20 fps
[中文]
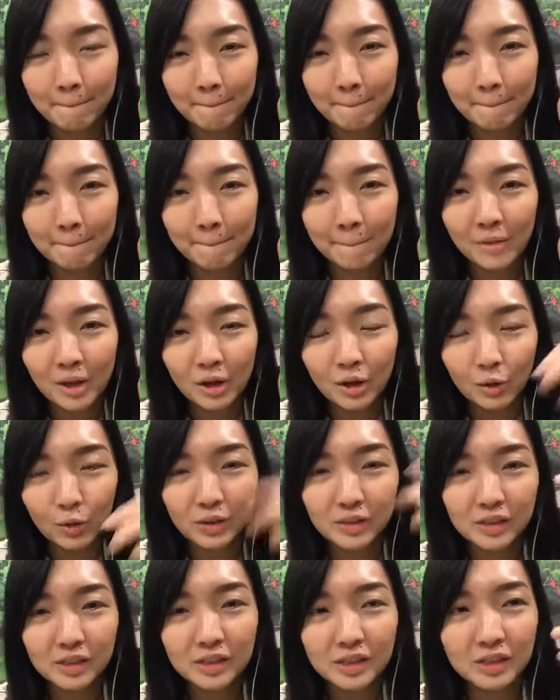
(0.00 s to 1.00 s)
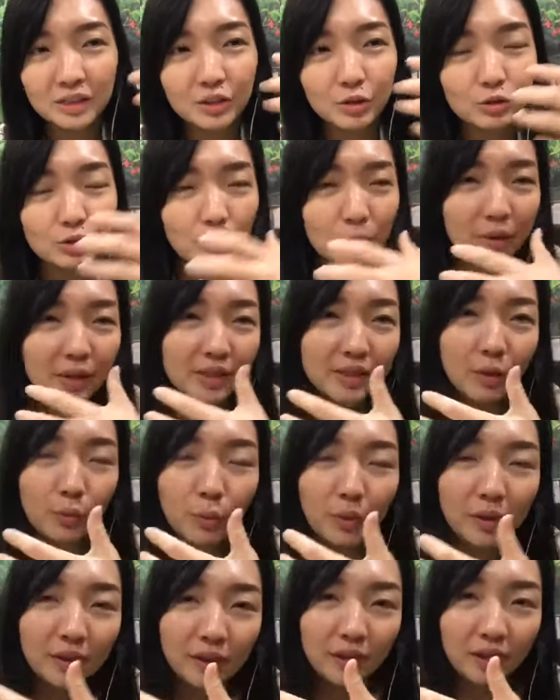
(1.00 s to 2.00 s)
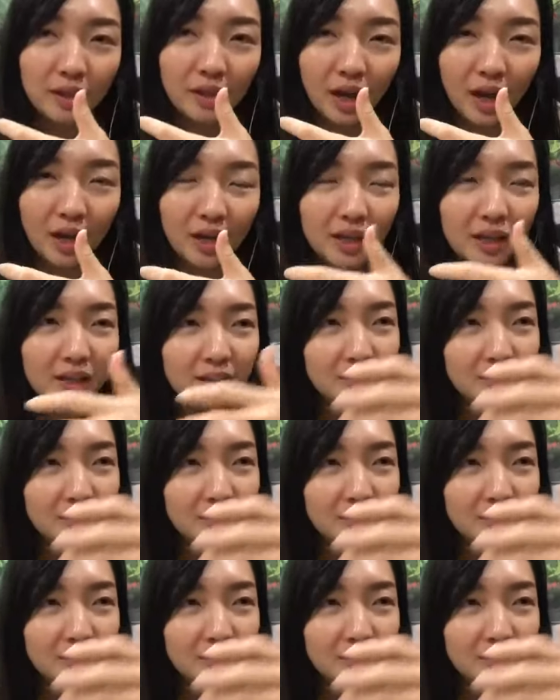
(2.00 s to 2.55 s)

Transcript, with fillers: 嗯，或者是你有什么一些问题呀？